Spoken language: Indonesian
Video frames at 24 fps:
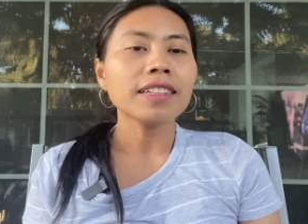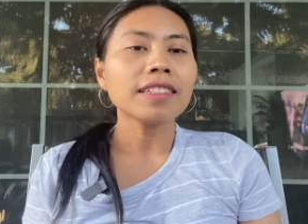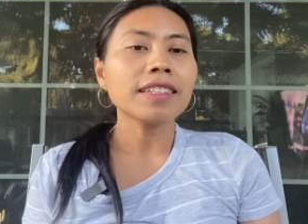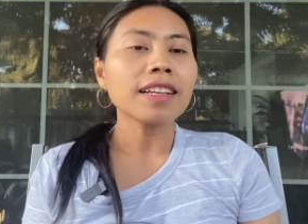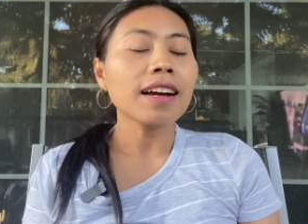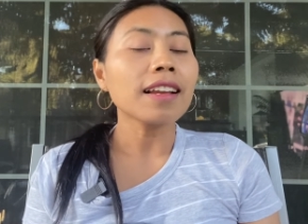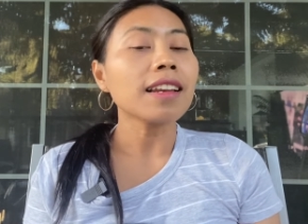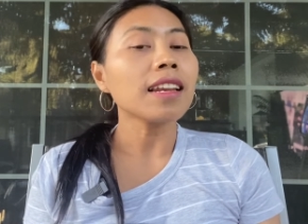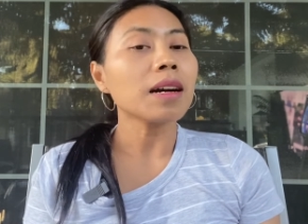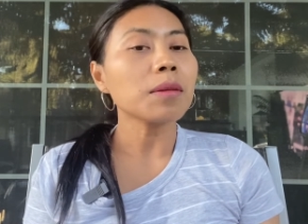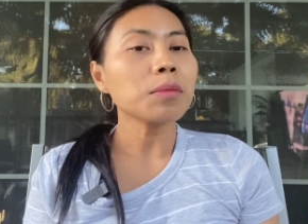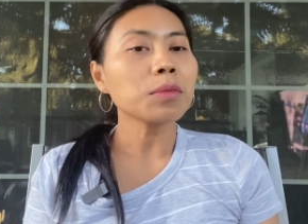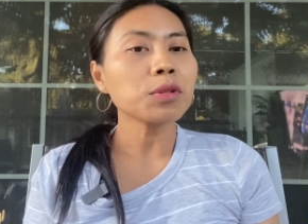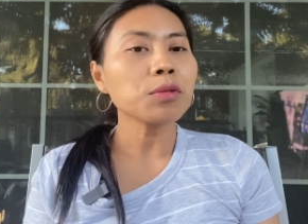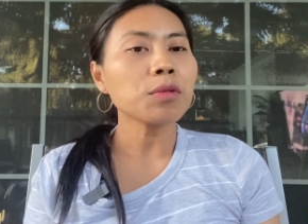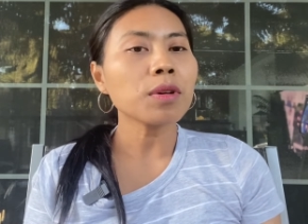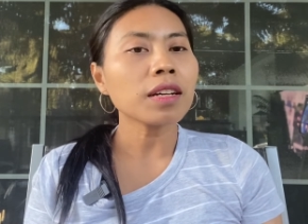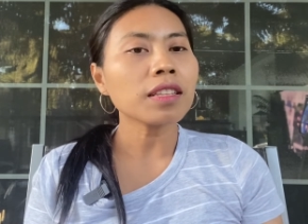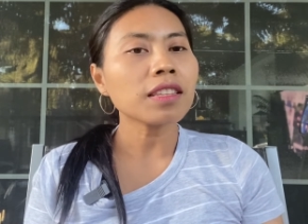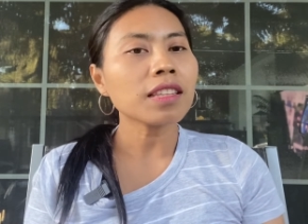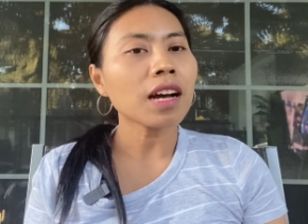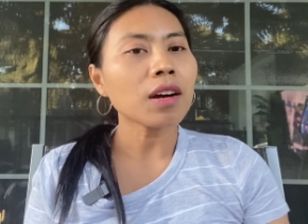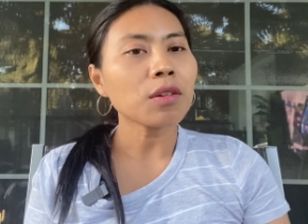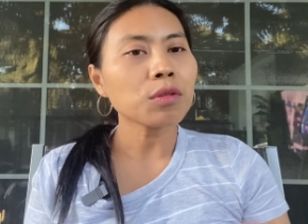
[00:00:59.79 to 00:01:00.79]
dalam
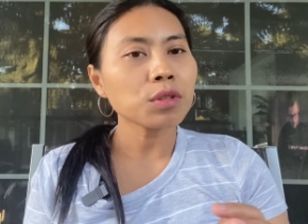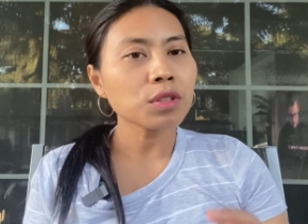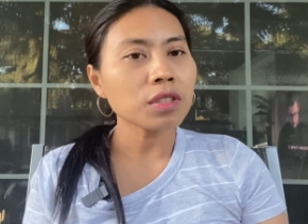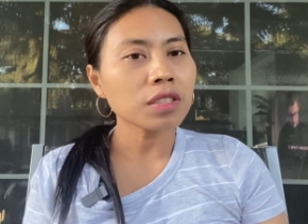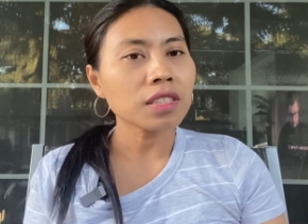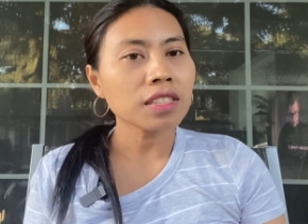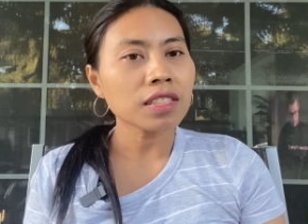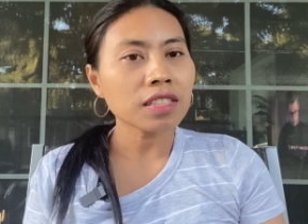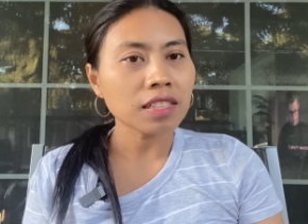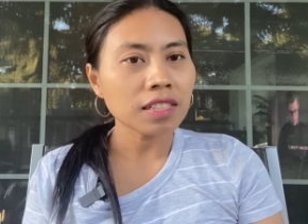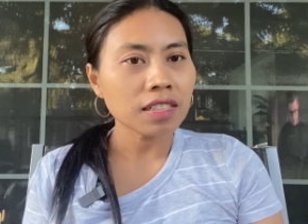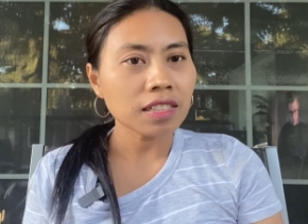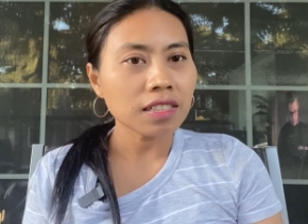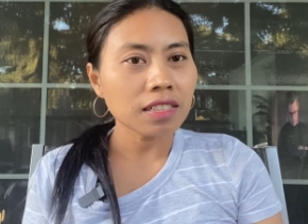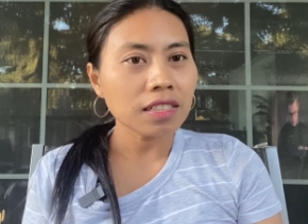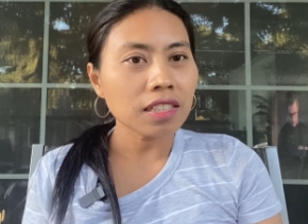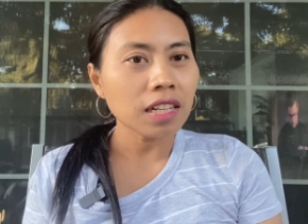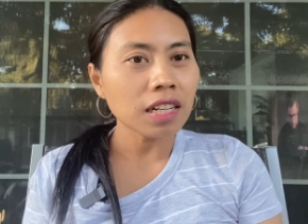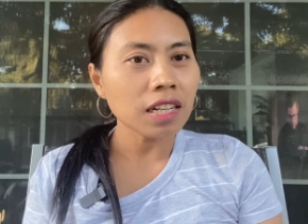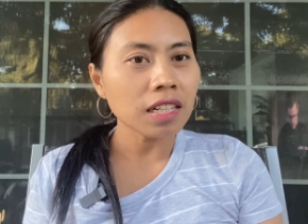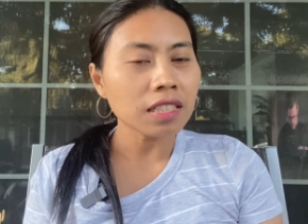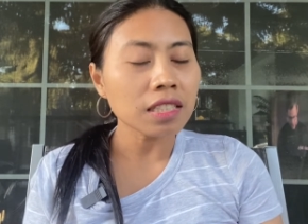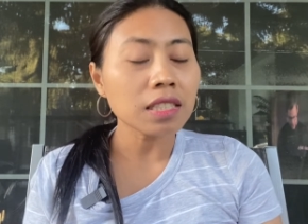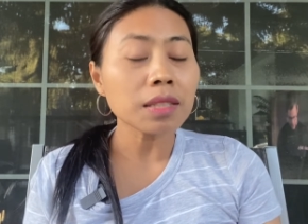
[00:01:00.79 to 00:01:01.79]
dua tahun se
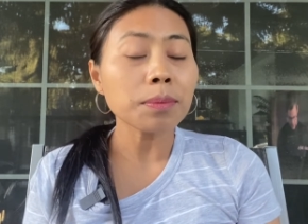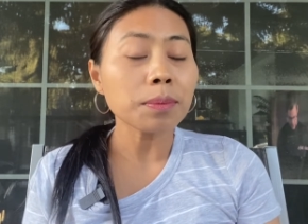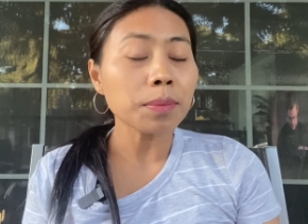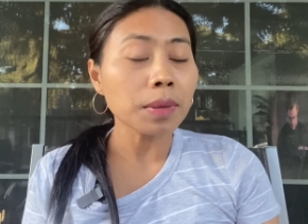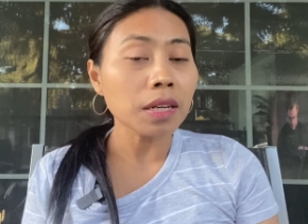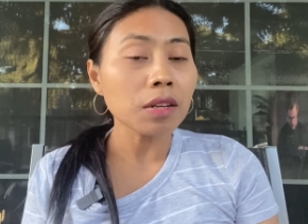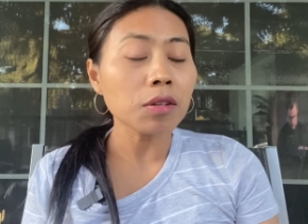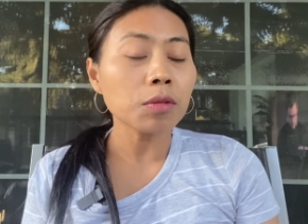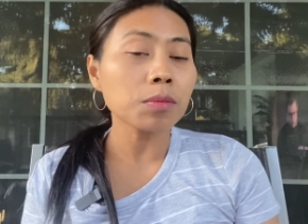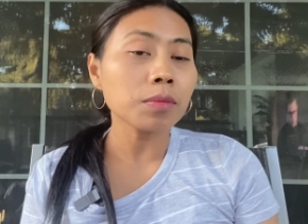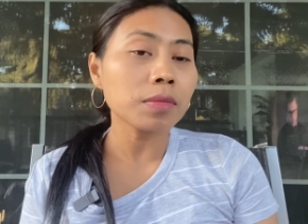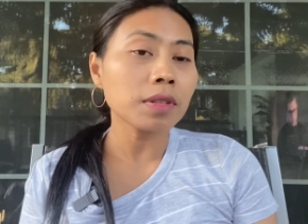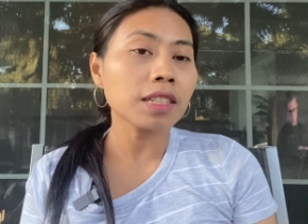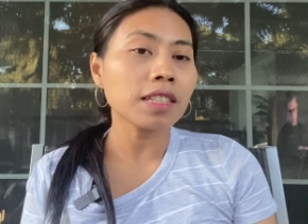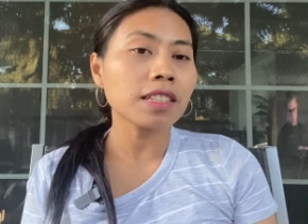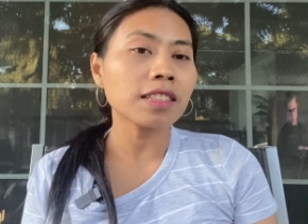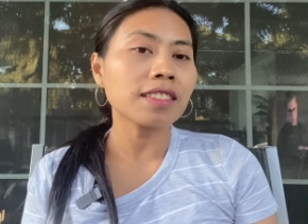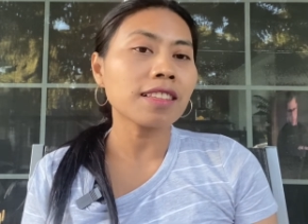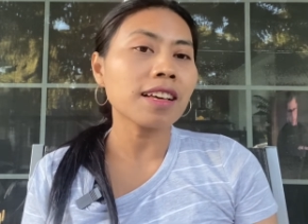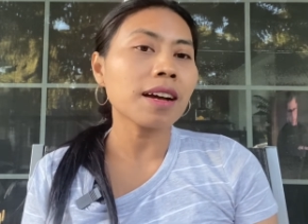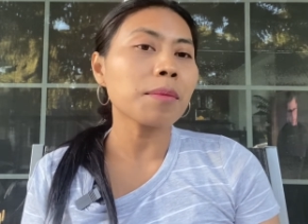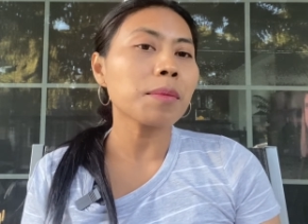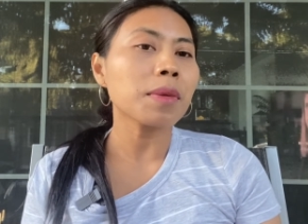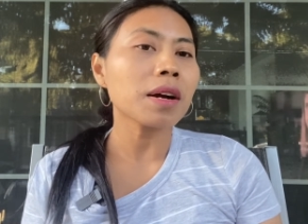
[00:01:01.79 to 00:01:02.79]
uh, sebelum
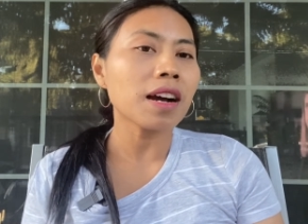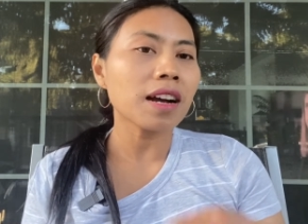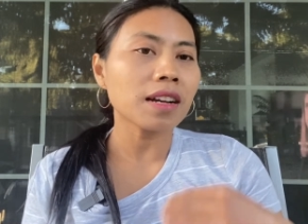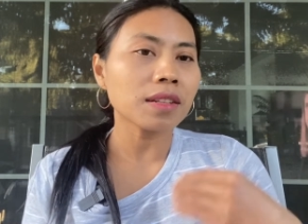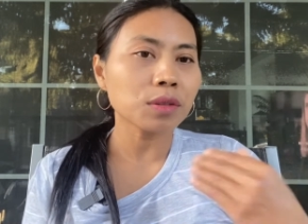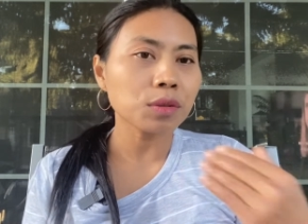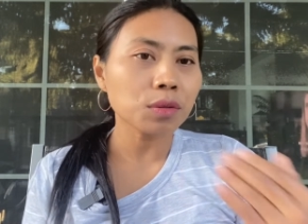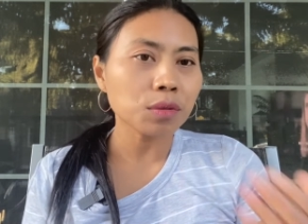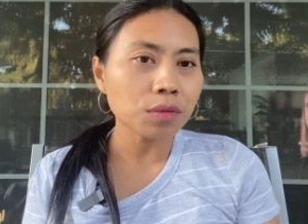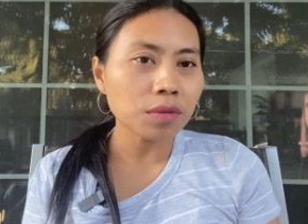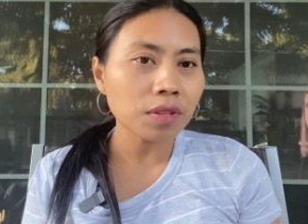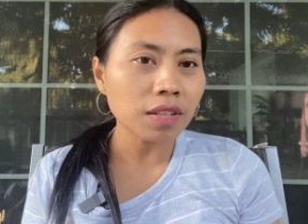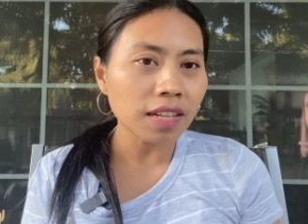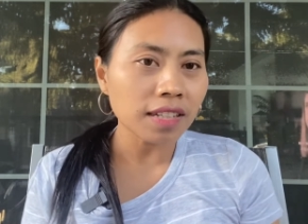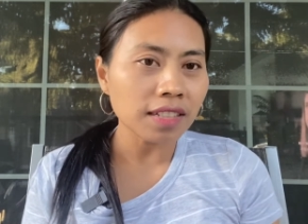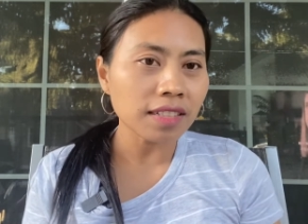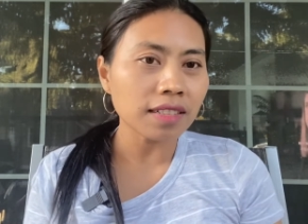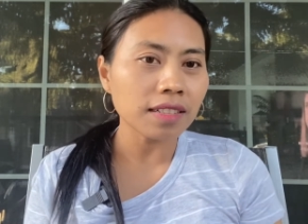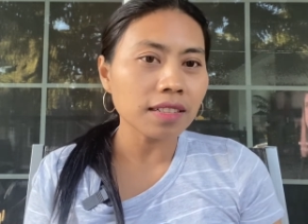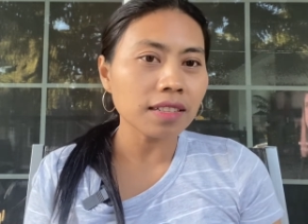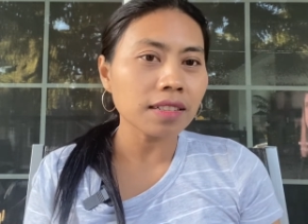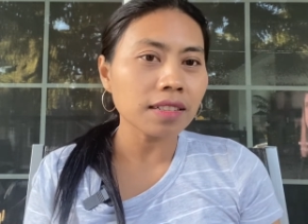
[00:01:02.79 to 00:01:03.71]
kita mengajukan